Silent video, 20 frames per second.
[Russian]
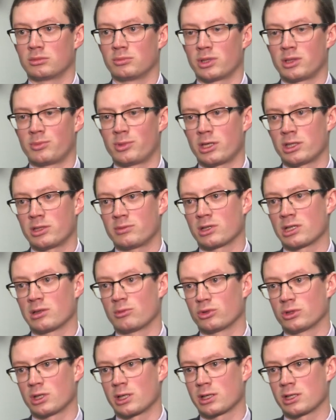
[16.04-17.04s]
предприятиями
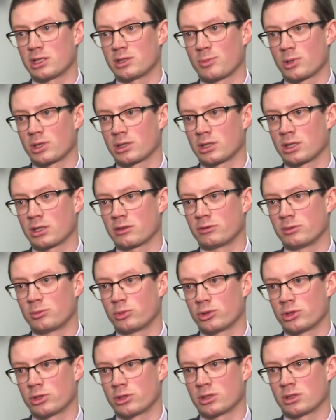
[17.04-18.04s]
«Коммунарка» и «Спартак»
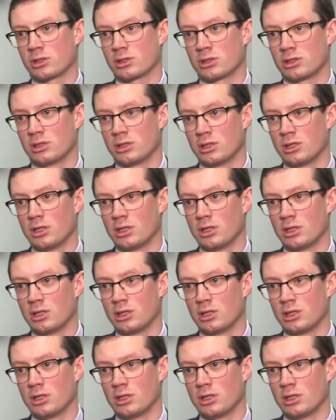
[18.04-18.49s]
выпущено